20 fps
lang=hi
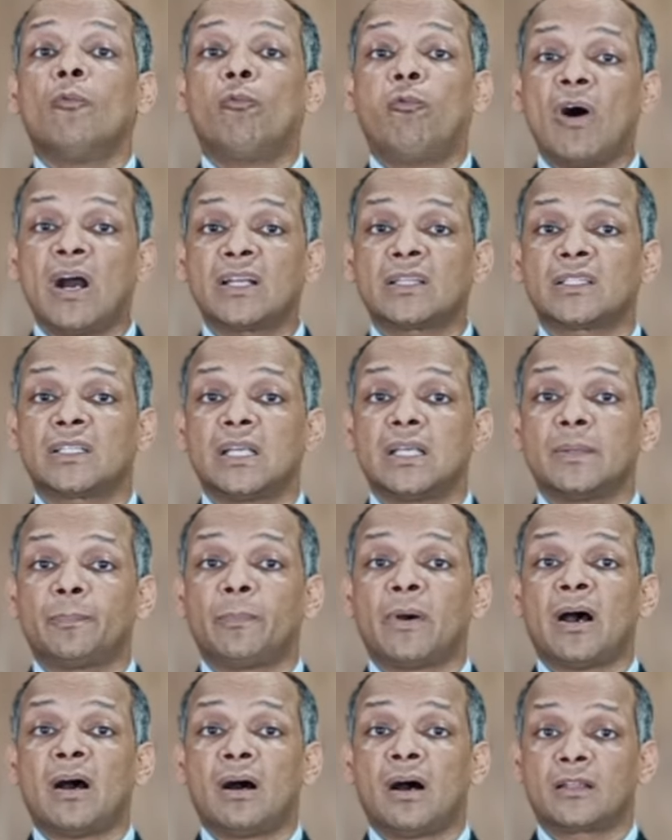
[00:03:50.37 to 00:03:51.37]
वक्त के
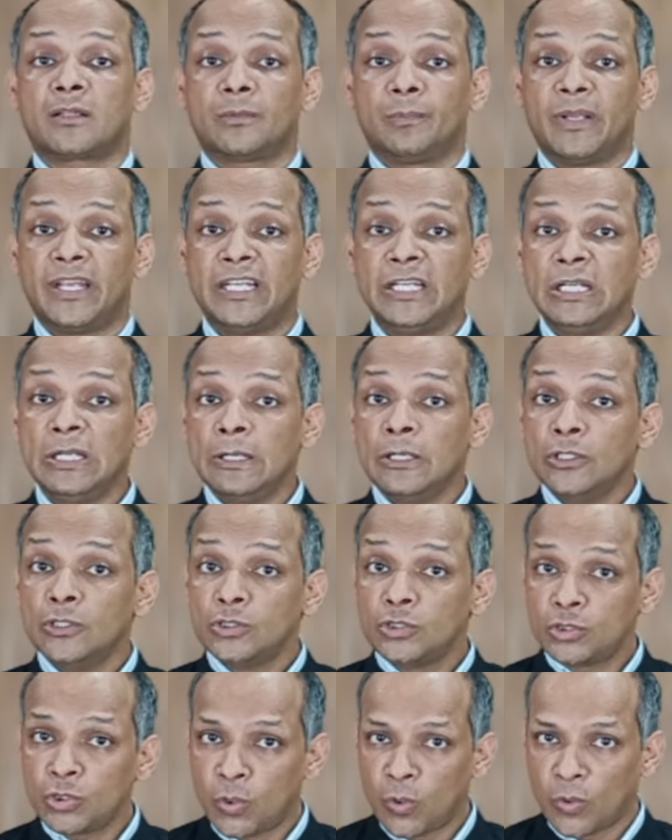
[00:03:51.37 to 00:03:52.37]
हाथ में ही
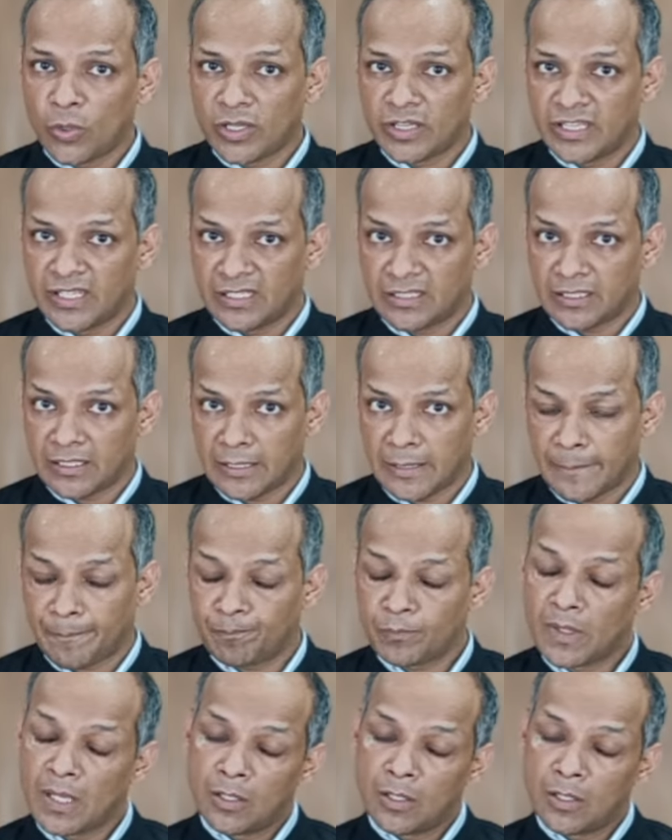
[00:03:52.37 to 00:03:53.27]
छोड़ देते हैं